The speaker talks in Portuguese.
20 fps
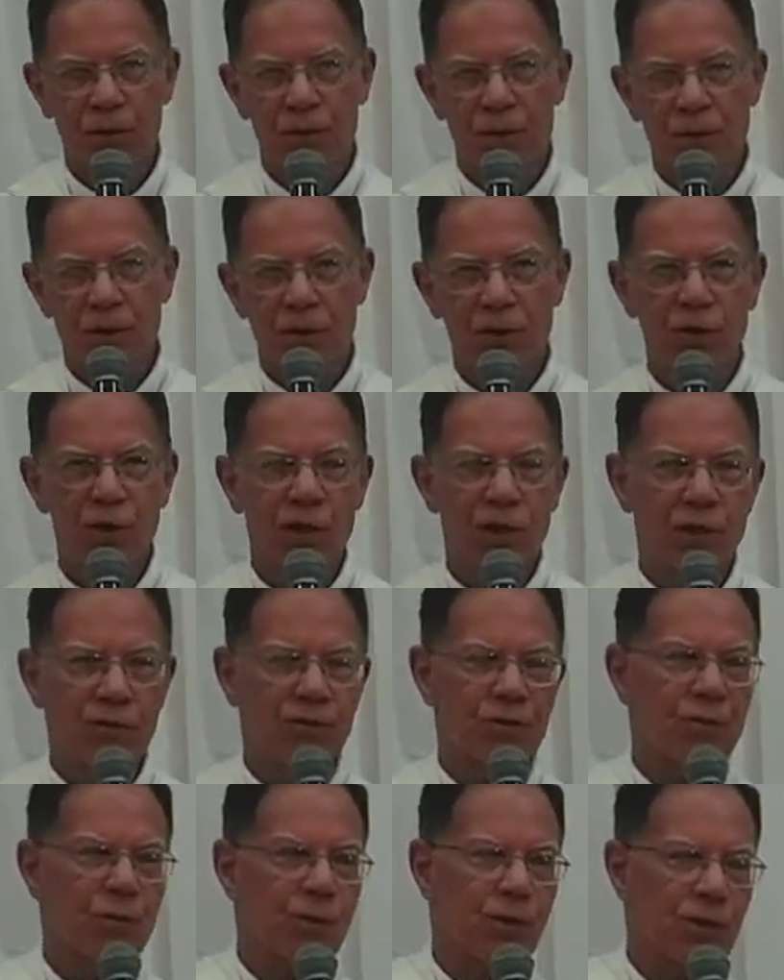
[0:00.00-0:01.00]
que
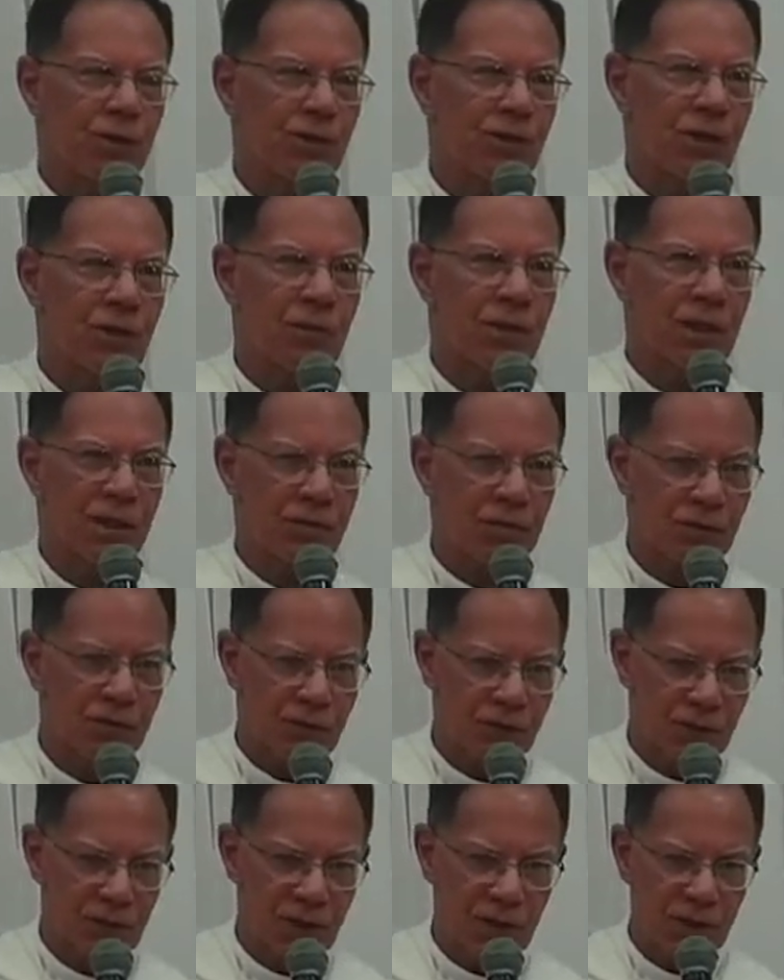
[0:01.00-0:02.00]
corresponde a
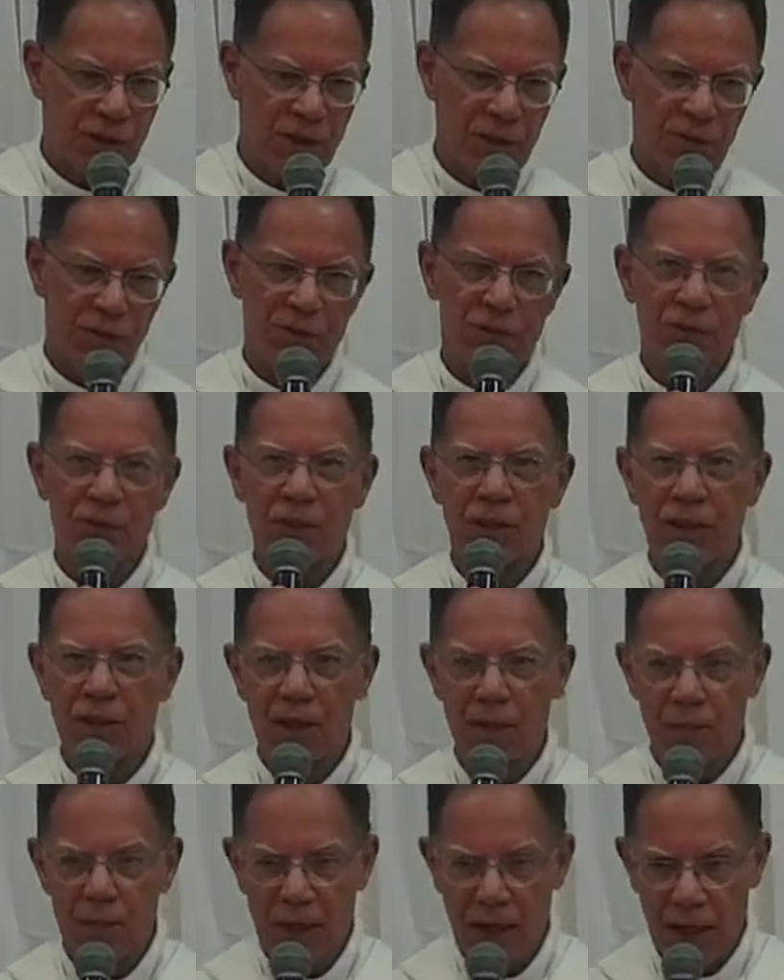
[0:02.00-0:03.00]
Messias em
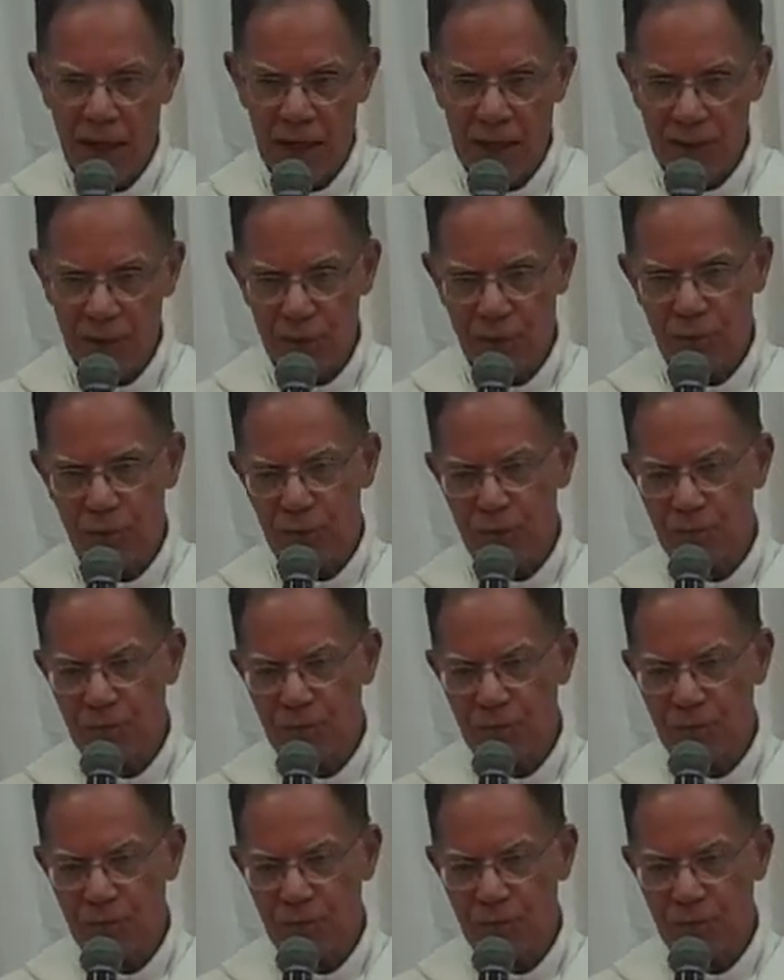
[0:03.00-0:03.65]
hebraico,